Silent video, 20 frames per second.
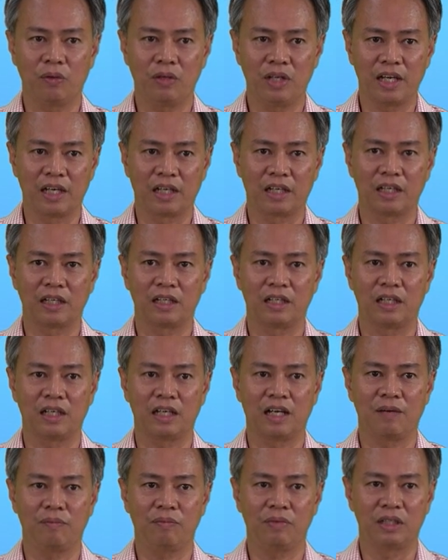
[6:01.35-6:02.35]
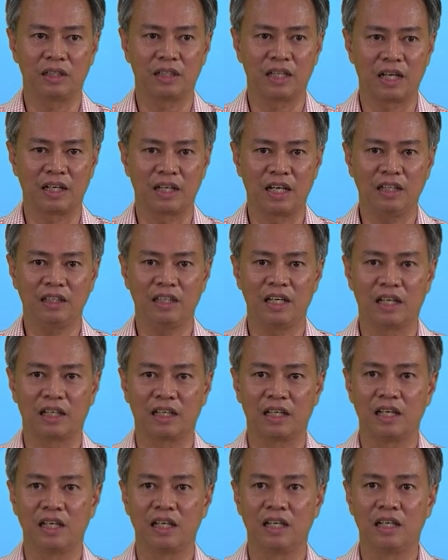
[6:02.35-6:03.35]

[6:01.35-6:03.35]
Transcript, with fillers: โอเทคนะครับ หรือทางเน็กเทค